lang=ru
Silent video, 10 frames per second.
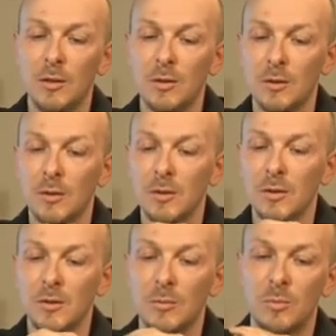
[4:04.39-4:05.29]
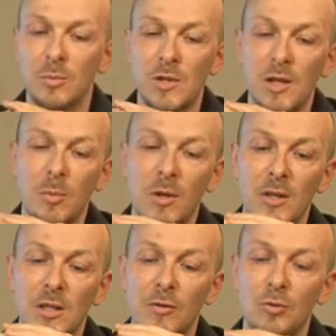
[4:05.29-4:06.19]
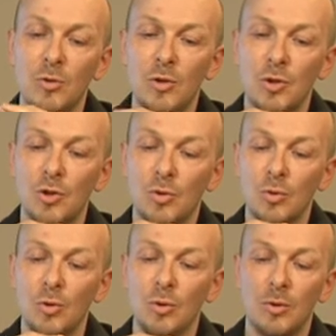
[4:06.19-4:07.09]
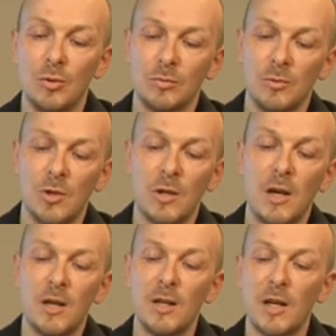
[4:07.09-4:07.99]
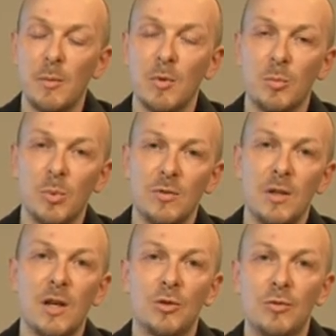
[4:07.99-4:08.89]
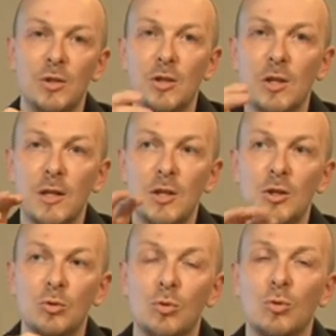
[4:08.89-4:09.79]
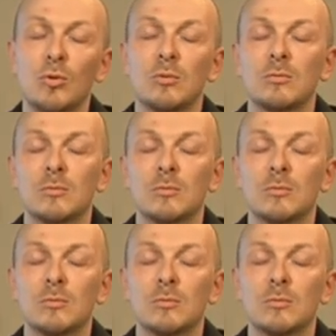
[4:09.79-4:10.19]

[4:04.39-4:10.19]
Э, самое основное, что зеркальные камеры позволяют видеть картинку